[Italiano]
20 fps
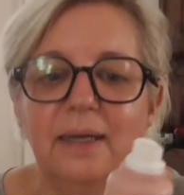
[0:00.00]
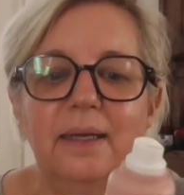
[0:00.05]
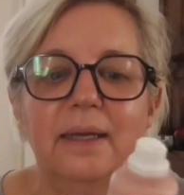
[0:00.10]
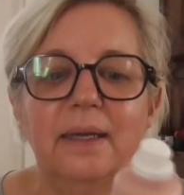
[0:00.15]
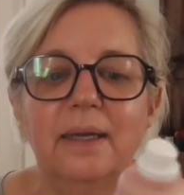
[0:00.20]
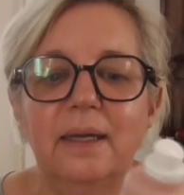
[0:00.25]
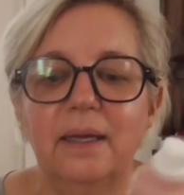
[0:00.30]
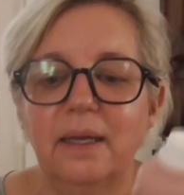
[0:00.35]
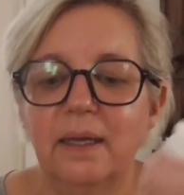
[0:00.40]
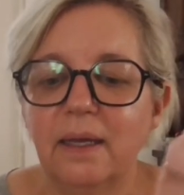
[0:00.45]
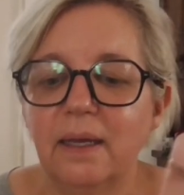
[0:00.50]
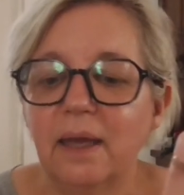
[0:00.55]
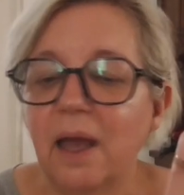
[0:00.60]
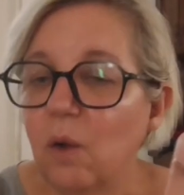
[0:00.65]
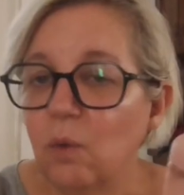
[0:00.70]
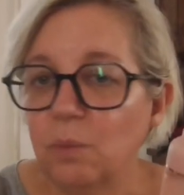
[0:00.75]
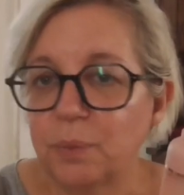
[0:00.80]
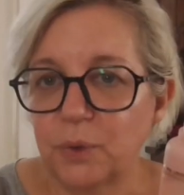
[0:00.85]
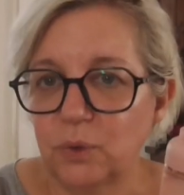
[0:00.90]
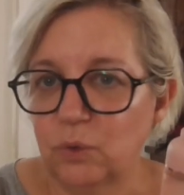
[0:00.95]
Eh,
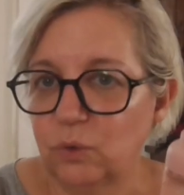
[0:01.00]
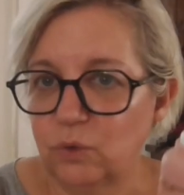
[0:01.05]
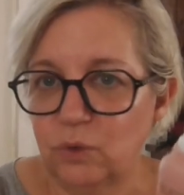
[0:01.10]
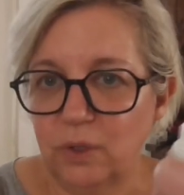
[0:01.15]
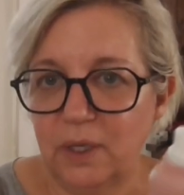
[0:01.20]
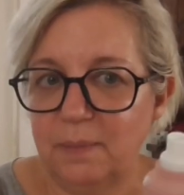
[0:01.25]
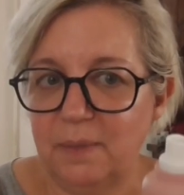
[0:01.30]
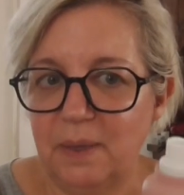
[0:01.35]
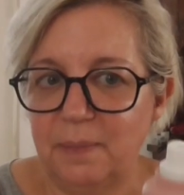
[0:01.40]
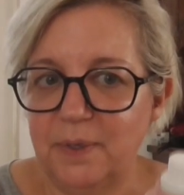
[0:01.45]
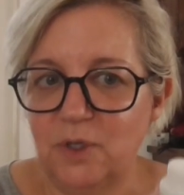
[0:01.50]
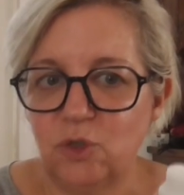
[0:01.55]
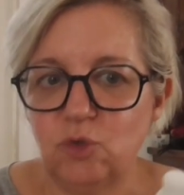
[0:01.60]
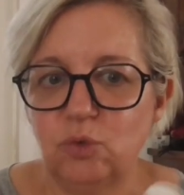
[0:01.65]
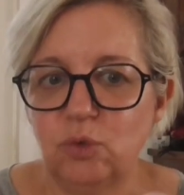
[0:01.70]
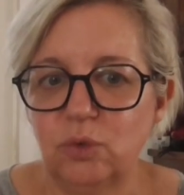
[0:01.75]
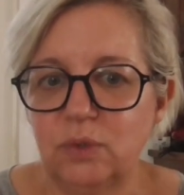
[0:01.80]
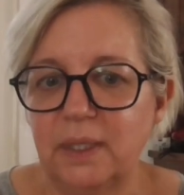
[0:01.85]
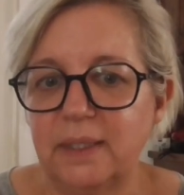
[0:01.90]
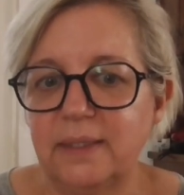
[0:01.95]
è un prodotto che mi è
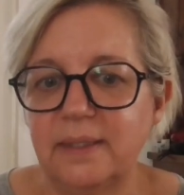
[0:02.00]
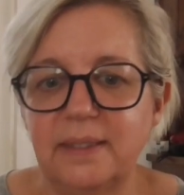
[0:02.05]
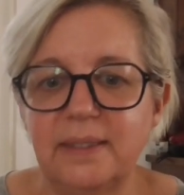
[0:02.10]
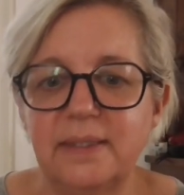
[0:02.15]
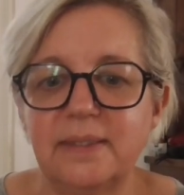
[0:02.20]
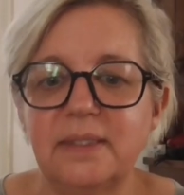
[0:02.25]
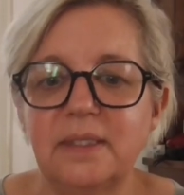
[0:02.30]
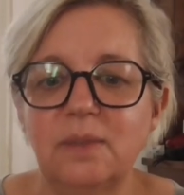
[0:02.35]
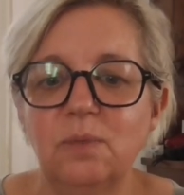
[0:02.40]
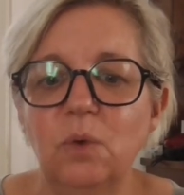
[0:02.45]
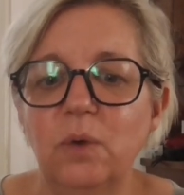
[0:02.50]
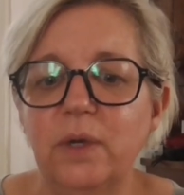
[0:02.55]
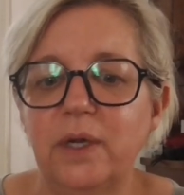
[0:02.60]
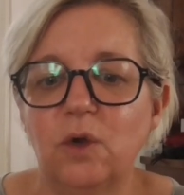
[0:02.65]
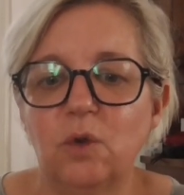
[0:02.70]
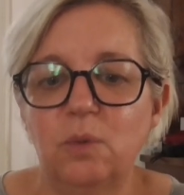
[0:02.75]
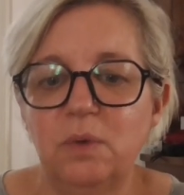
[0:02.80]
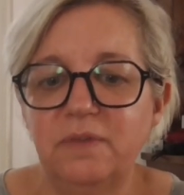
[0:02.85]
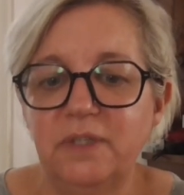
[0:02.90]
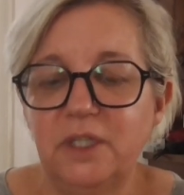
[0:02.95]
piaciuto tantissimo
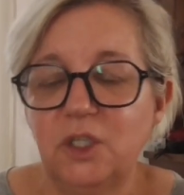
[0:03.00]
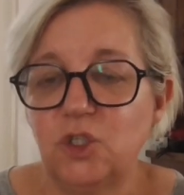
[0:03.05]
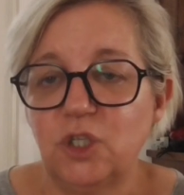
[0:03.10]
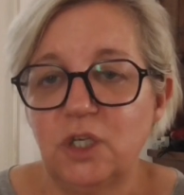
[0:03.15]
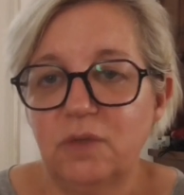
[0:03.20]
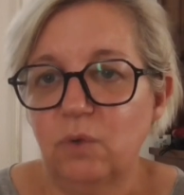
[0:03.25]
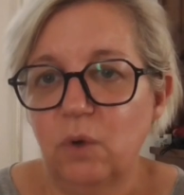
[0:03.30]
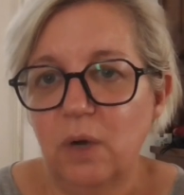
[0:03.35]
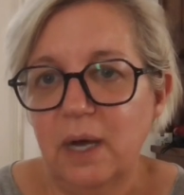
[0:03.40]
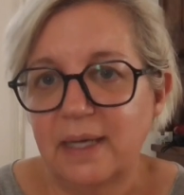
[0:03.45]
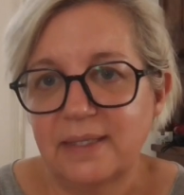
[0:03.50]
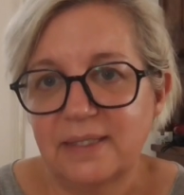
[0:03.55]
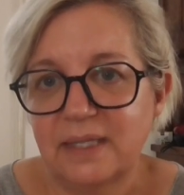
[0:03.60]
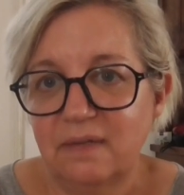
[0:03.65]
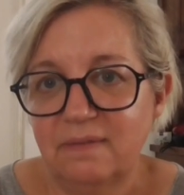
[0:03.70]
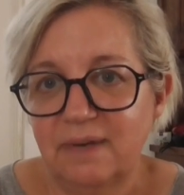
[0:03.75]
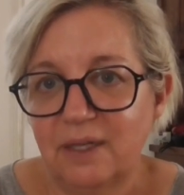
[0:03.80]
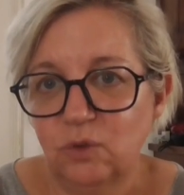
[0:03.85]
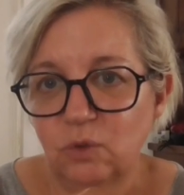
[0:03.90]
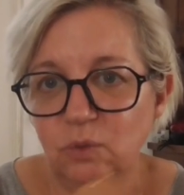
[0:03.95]
e come vi dicevo ha
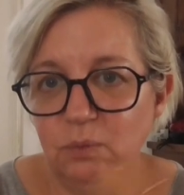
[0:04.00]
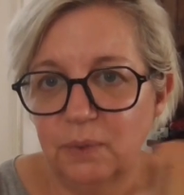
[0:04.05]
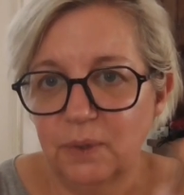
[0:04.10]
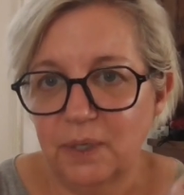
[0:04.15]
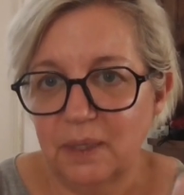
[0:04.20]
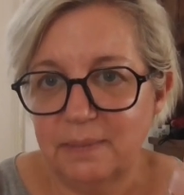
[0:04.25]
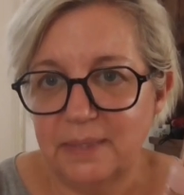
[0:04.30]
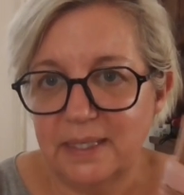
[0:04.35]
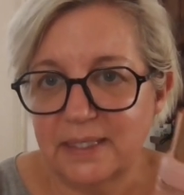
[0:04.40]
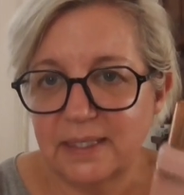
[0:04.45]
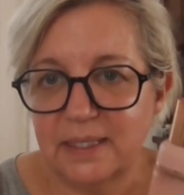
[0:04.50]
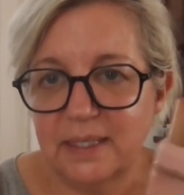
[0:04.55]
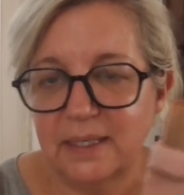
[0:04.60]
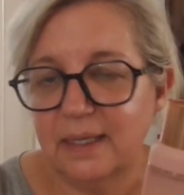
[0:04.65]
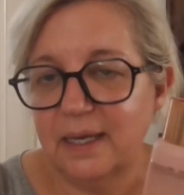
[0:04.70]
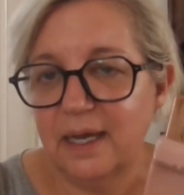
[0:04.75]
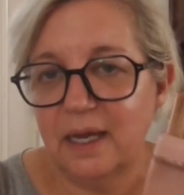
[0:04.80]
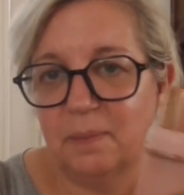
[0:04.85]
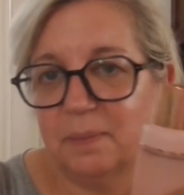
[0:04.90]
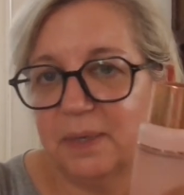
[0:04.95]
salvato un po' la mia
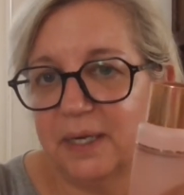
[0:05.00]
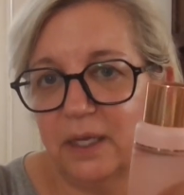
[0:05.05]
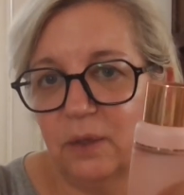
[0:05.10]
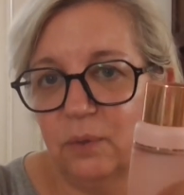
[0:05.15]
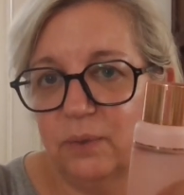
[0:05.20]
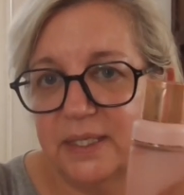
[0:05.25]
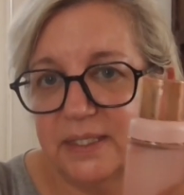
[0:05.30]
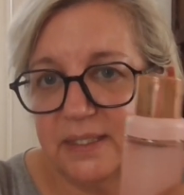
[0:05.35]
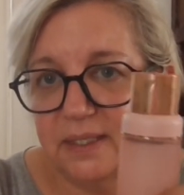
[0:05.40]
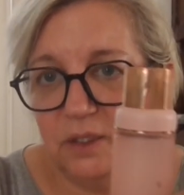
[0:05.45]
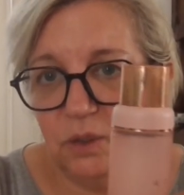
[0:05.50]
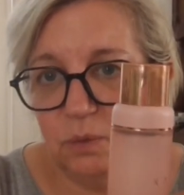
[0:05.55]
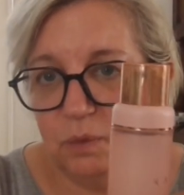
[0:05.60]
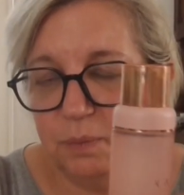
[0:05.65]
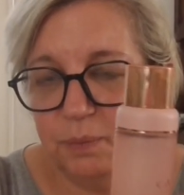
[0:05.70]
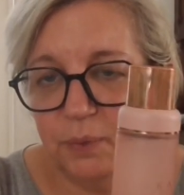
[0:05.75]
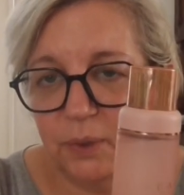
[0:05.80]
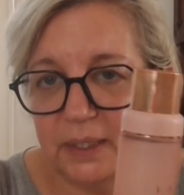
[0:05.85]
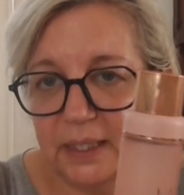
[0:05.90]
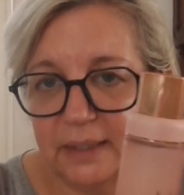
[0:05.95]
skincare perché non
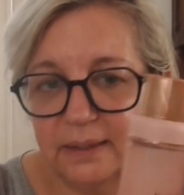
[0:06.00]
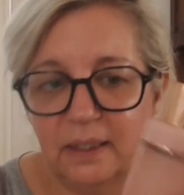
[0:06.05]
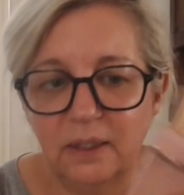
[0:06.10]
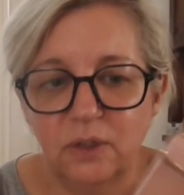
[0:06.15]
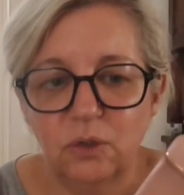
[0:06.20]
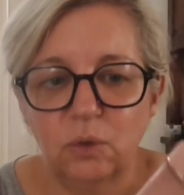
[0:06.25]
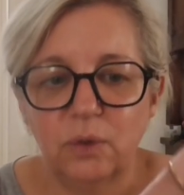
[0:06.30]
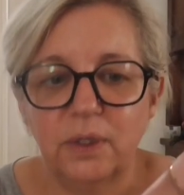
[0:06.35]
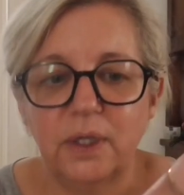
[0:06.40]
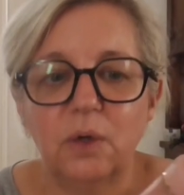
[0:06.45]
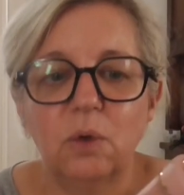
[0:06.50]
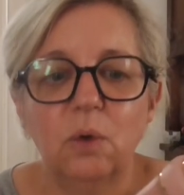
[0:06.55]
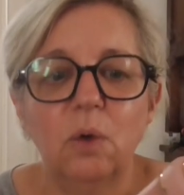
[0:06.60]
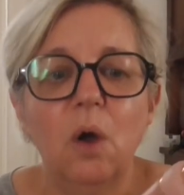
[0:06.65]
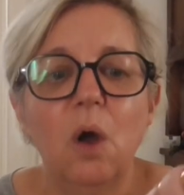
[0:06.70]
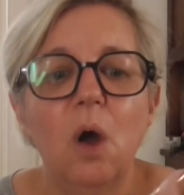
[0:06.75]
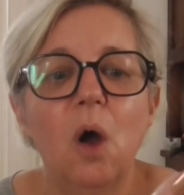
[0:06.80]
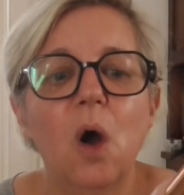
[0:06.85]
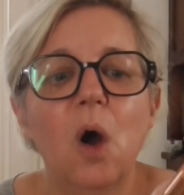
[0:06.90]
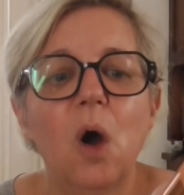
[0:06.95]
essendomi portata il
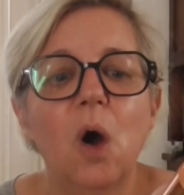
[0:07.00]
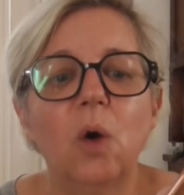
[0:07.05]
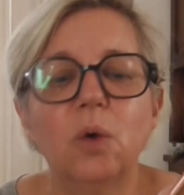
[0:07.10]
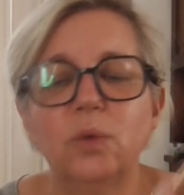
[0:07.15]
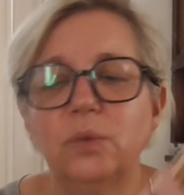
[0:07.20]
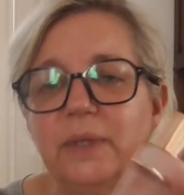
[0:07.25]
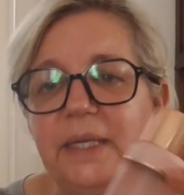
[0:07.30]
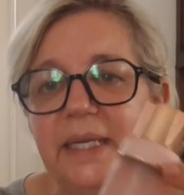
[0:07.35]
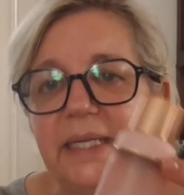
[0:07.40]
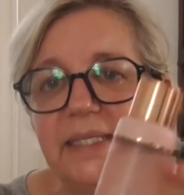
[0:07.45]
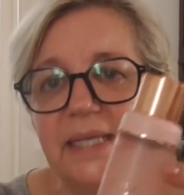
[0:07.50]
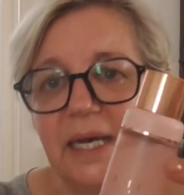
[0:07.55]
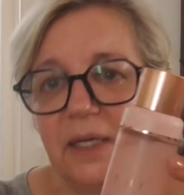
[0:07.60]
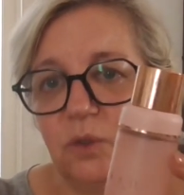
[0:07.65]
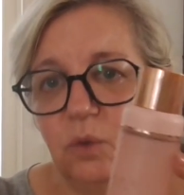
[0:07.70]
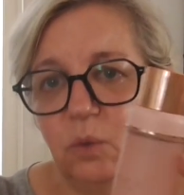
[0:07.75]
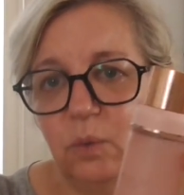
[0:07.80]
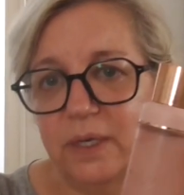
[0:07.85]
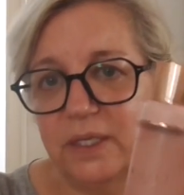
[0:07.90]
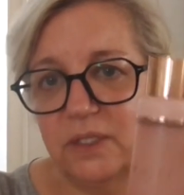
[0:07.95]
tonico ho
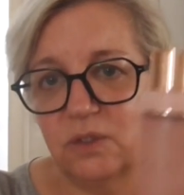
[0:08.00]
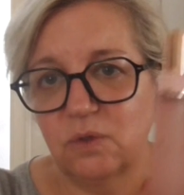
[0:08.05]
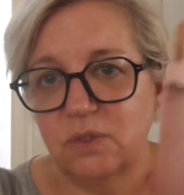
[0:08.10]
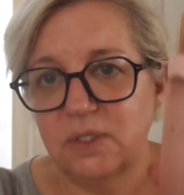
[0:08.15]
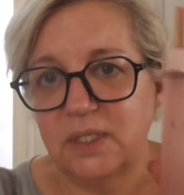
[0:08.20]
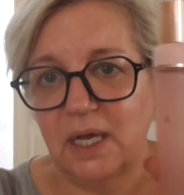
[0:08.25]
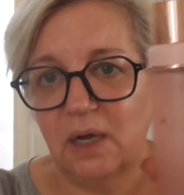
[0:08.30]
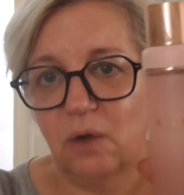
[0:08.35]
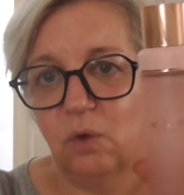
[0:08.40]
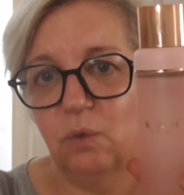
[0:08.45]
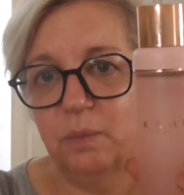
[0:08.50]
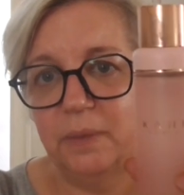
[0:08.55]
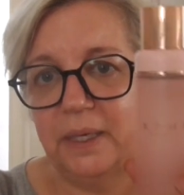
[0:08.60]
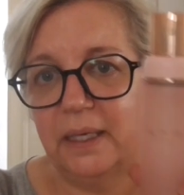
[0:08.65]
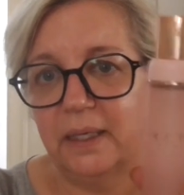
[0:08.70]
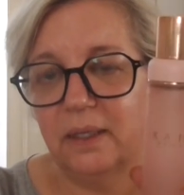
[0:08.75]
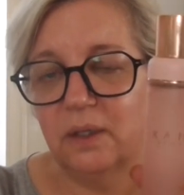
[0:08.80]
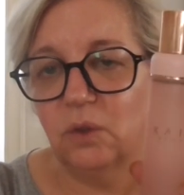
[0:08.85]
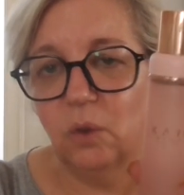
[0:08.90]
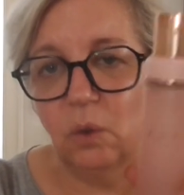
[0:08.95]
utilizzato questo sia
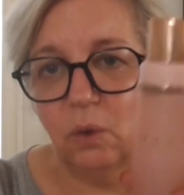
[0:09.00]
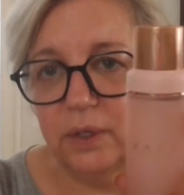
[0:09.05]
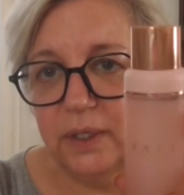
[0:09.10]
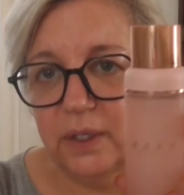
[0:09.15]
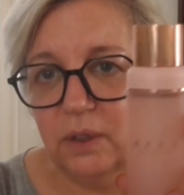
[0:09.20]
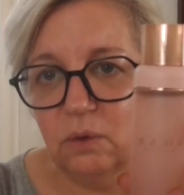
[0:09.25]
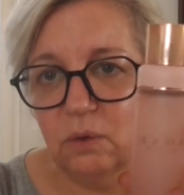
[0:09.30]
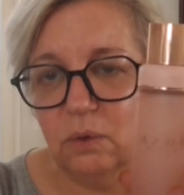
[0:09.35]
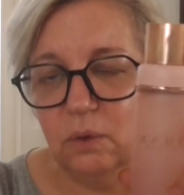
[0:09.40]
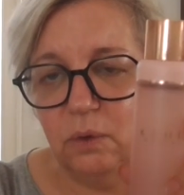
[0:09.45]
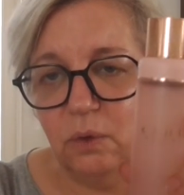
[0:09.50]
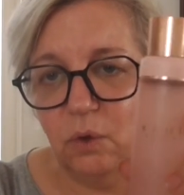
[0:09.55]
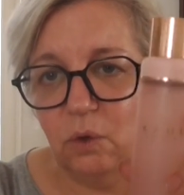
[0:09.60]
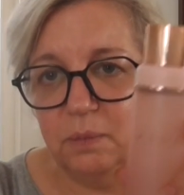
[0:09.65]
come tonico,